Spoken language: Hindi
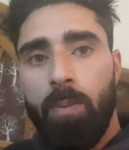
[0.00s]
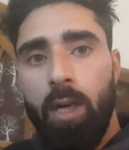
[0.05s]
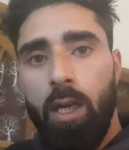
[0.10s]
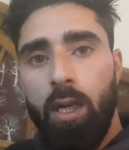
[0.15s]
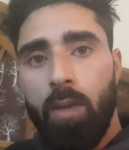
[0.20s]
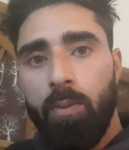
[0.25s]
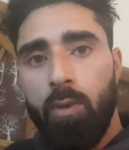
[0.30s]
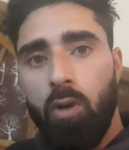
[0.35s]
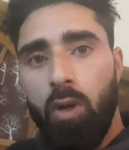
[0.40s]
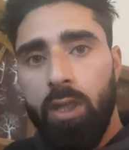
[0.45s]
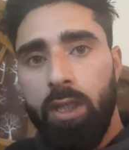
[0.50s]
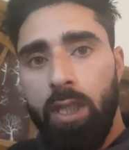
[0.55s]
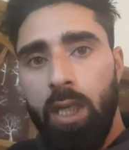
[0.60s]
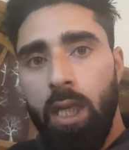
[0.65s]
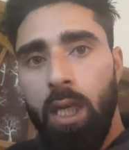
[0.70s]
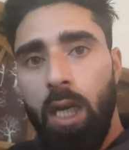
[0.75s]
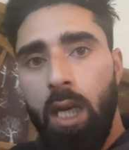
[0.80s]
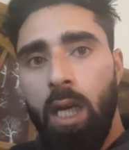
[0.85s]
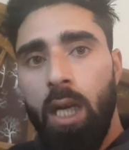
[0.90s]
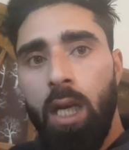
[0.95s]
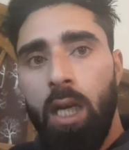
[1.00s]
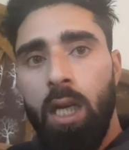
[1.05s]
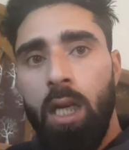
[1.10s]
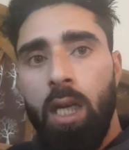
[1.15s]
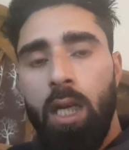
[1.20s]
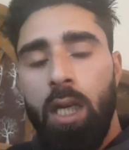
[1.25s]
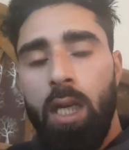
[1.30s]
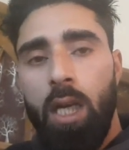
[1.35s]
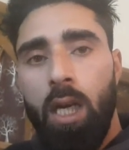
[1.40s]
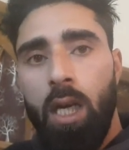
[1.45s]
पार्ट आपको अच्छा लगा
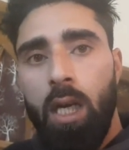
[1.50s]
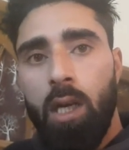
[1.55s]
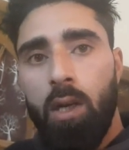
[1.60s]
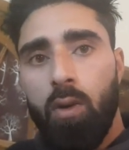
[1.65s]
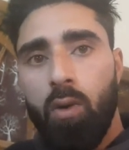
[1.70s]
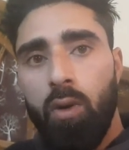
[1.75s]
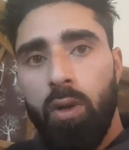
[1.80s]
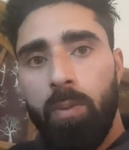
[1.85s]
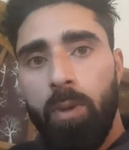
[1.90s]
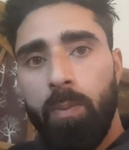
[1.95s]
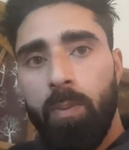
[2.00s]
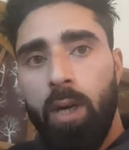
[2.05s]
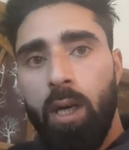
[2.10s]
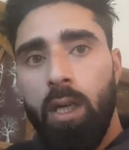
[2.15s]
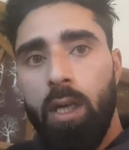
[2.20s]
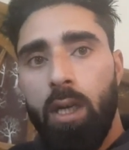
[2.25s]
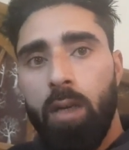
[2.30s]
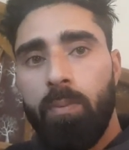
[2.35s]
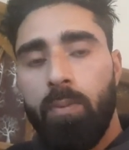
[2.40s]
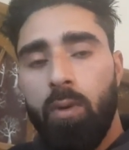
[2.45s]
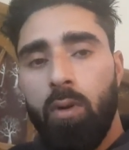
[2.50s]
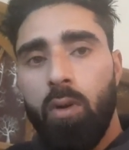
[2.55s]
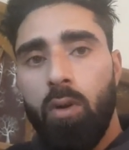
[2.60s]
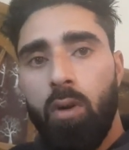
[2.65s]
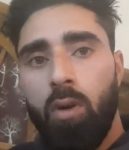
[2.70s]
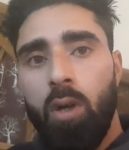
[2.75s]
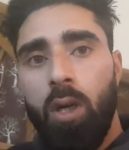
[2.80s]
या अगर कोई भी पार्ट आपको